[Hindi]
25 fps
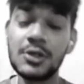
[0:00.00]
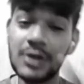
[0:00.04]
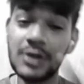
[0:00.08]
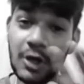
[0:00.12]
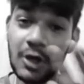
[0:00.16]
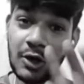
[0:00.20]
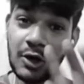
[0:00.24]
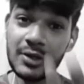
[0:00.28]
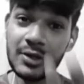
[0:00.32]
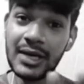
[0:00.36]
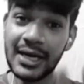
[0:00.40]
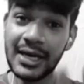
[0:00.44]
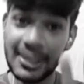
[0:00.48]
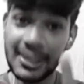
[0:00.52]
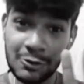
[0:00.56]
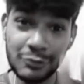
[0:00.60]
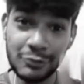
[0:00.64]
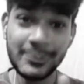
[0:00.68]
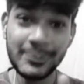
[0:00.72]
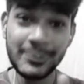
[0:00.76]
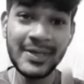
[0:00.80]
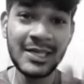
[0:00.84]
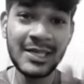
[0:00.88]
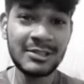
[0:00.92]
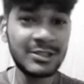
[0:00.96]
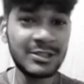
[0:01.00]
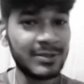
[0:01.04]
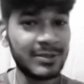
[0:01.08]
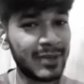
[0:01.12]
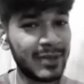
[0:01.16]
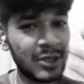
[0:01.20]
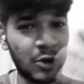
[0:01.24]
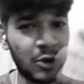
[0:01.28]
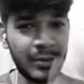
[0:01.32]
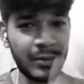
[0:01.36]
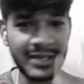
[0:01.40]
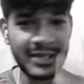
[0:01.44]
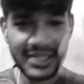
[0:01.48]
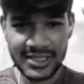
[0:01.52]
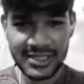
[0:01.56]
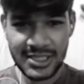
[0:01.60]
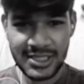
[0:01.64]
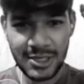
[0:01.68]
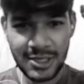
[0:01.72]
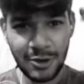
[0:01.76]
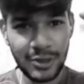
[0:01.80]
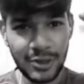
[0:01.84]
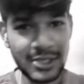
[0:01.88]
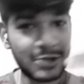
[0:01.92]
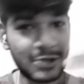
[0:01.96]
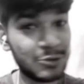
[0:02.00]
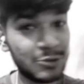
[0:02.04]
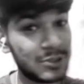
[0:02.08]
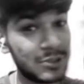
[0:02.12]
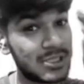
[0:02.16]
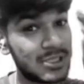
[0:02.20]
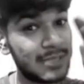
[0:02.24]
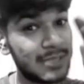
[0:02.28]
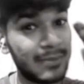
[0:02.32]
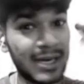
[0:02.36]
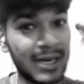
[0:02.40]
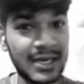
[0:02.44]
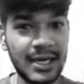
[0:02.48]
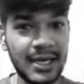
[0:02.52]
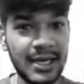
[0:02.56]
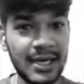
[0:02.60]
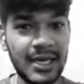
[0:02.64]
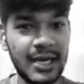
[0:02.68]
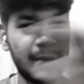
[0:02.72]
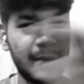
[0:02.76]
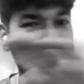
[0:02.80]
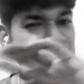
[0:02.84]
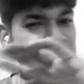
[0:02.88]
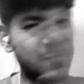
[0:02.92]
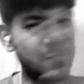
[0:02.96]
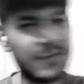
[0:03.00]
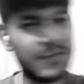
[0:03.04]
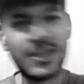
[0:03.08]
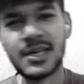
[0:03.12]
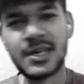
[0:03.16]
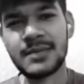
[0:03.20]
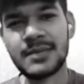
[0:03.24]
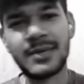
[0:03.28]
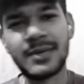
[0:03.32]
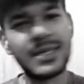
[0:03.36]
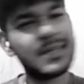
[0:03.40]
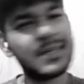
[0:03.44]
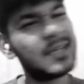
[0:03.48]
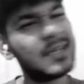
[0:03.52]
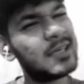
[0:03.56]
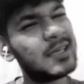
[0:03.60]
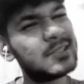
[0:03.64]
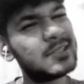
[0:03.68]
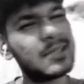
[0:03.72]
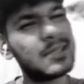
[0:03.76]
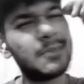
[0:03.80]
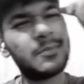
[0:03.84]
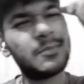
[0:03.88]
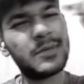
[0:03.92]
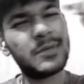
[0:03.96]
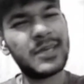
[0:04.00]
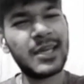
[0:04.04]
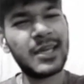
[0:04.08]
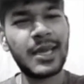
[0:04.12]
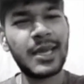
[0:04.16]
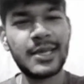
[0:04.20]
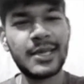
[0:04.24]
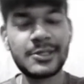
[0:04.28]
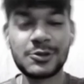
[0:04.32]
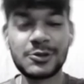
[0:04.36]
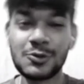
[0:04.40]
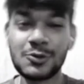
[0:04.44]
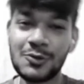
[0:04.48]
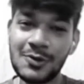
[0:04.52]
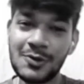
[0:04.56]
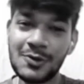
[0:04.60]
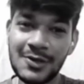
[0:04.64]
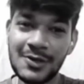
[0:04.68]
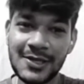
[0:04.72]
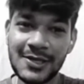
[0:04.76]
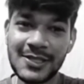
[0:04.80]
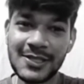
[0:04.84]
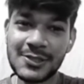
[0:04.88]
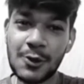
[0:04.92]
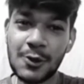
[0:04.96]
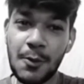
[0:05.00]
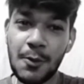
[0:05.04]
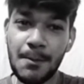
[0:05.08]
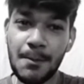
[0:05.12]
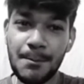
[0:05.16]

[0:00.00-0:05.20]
और अगर कुछ भी करते तो भाई कॉमेंट सेक्शन ऑन है तो इस्तेमाल कर लेना बेफिक्र भाई एकदम ठीक है इसको